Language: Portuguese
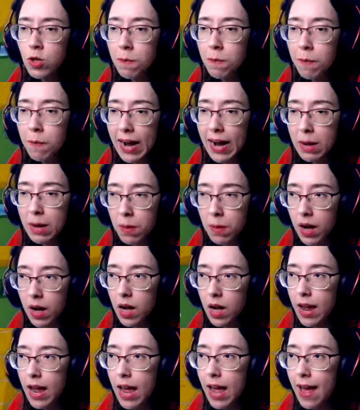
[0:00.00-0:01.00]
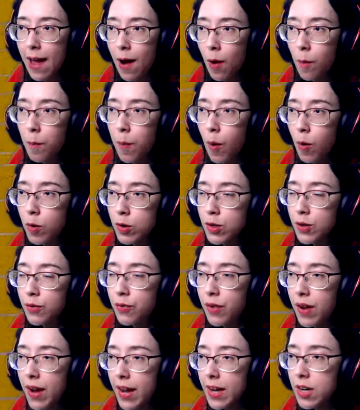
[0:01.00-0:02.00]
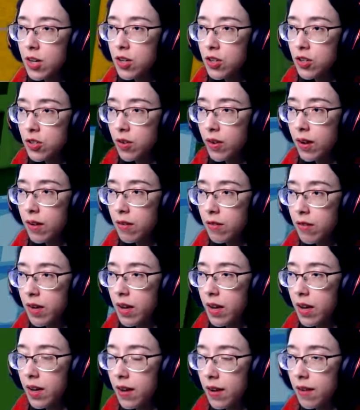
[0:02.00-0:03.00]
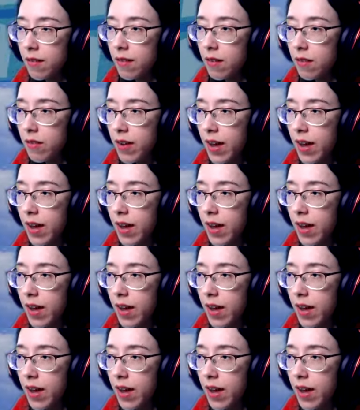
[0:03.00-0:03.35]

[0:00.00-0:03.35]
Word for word: de magma é um pouco diferente. Só quero ver. Vamos